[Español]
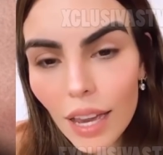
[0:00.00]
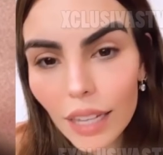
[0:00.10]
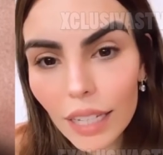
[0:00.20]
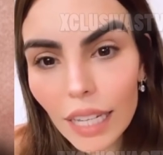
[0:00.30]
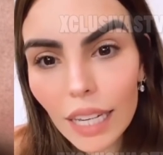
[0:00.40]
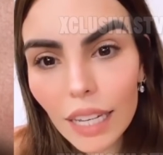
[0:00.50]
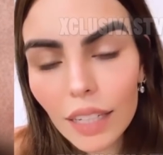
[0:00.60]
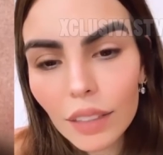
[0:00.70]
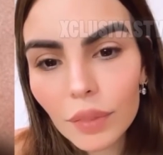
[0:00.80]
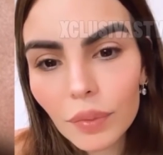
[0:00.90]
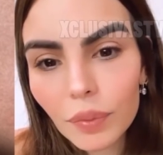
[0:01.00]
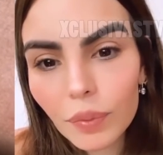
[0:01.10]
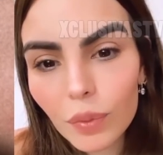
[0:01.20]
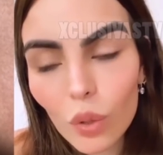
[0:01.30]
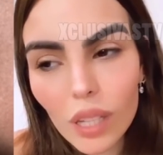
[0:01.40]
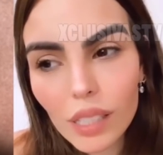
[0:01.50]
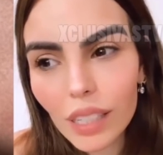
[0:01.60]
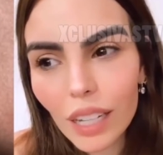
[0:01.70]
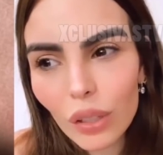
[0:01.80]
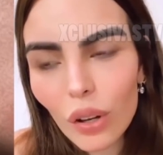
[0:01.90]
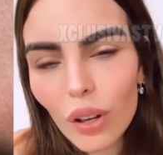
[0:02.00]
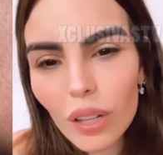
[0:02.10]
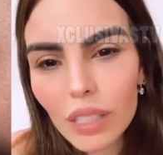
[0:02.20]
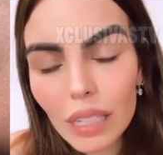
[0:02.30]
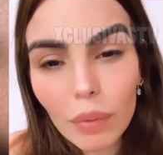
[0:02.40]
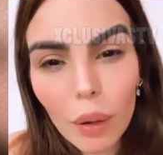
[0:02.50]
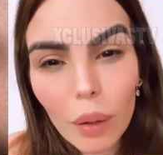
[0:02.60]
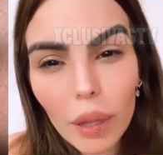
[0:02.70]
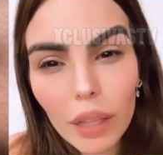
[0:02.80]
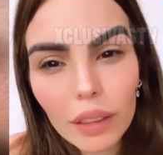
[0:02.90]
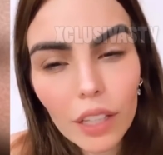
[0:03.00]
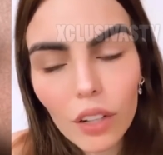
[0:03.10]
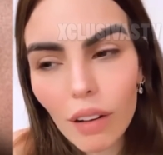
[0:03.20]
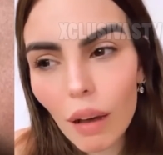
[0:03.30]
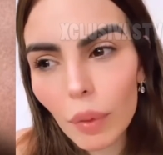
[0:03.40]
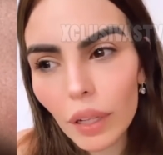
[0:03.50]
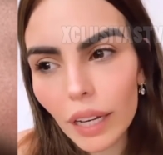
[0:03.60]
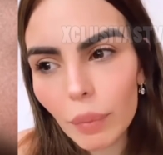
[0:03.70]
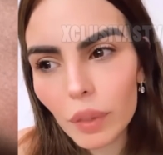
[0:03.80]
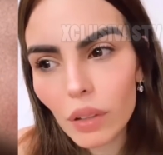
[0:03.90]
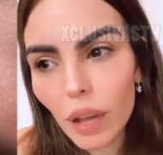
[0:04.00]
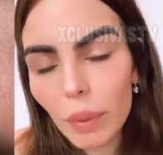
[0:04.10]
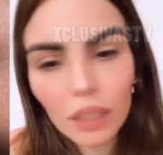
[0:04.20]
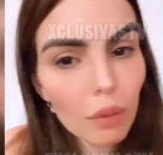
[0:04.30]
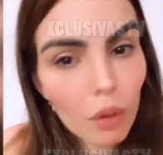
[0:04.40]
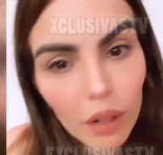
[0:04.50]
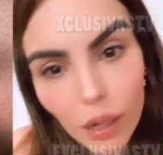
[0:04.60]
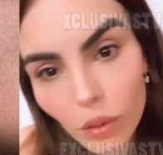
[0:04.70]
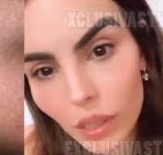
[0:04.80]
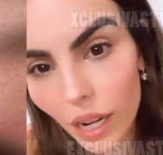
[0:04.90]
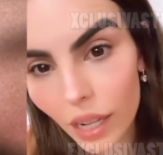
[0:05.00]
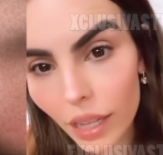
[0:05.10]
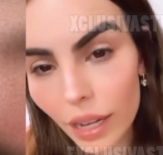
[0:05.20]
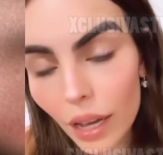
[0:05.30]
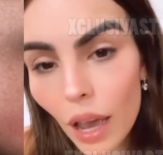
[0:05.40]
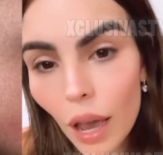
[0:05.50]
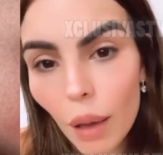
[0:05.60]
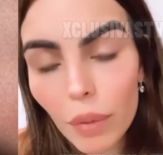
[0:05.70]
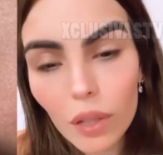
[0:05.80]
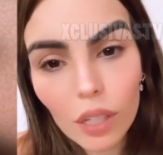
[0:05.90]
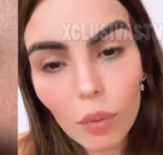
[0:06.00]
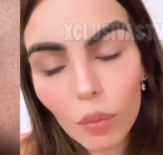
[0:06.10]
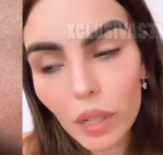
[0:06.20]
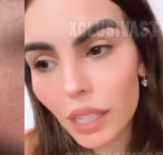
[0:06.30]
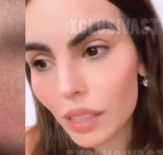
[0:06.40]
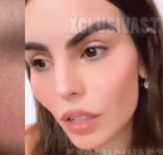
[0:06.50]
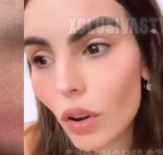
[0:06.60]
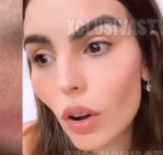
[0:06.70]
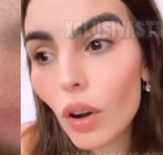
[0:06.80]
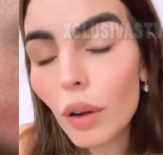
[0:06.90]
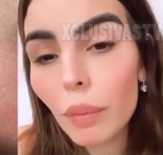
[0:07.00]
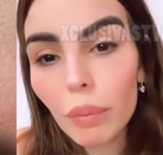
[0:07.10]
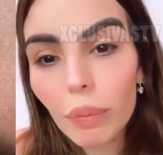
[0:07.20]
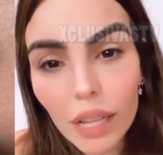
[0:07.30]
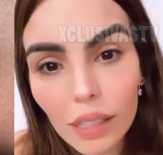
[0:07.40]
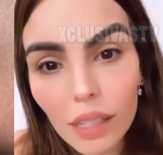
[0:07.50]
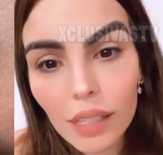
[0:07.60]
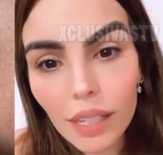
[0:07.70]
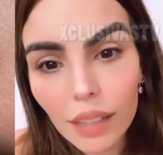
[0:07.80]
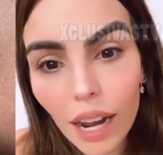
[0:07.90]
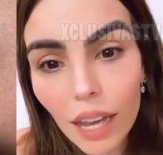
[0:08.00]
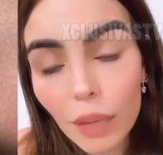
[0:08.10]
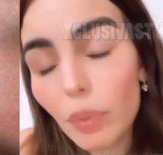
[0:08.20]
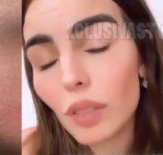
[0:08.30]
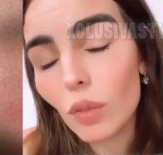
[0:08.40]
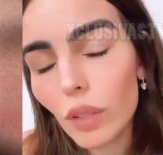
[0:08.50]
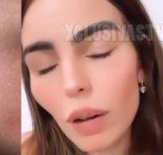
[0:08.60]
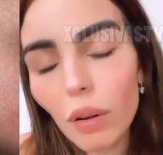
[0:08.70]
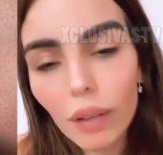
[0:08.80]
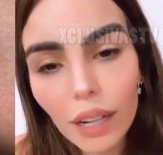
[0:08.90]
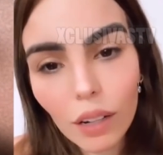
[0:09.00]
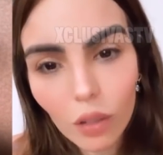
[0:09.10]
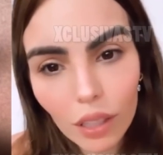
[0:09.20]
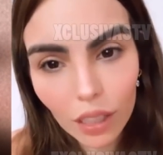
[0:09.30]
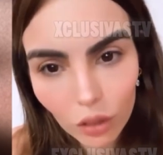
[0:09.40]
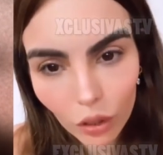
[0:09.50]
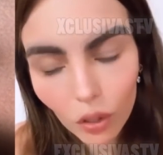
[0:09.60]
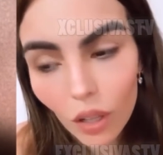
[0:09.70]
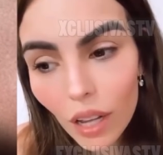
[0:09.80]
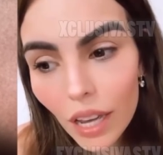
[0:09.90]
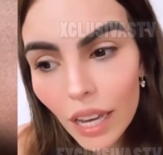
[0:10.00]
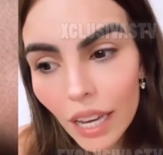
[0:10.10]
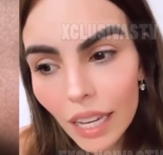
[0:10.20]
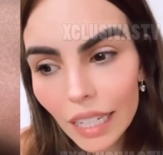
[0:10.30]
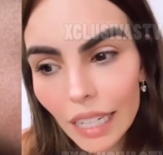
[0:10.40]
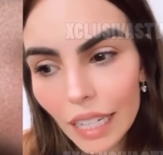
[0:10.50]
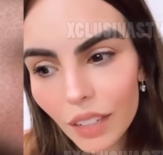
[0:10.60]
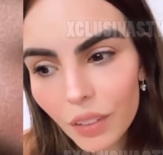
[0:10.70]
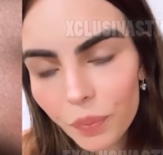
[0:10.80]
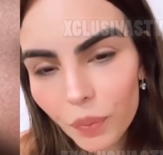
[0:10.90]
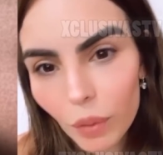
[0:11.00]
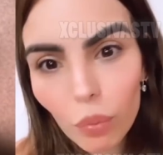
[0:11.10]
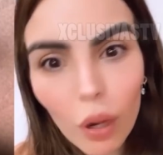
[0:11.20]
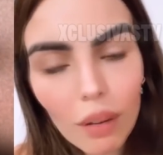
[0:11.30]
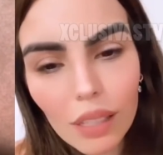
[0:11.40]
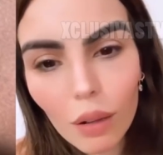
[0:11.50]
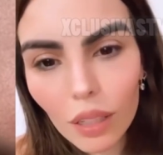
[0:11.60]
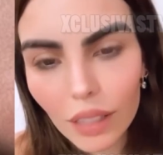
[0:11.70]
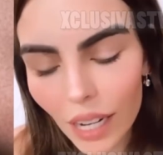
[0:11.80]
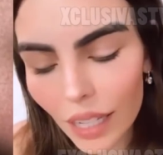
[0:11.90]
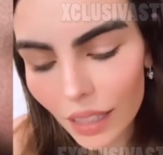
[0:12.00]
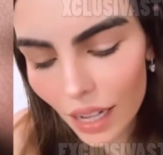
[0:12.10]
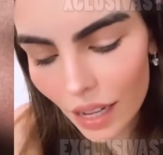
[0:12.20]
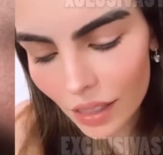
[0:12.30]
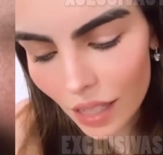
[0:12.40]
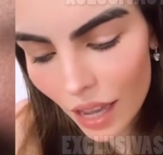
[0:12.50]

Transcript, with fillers: Y yo hace rato simplemente lloraba porque pues obviamente me vuelven a buscar de medios de comunicación, prensa, etc. Y pues una vuelve a recordar todo y vuelves a voltear atrás